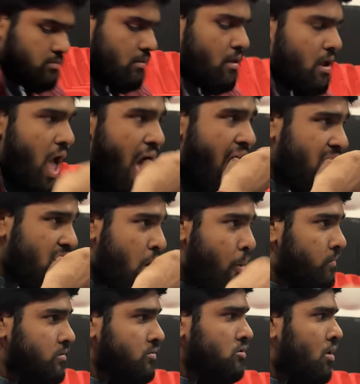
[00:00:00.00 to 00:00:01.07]
లేకలే
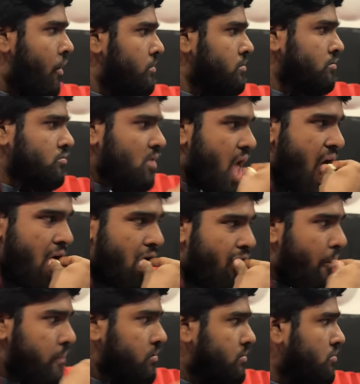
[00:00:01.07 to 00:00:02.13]
తినకూడదురా
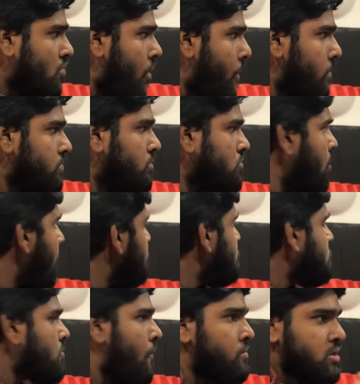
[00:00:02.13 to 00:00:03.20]
కొంచెం కొంచెం
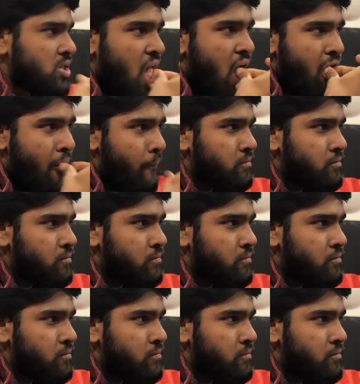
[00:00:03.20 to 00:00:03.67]
తినాలి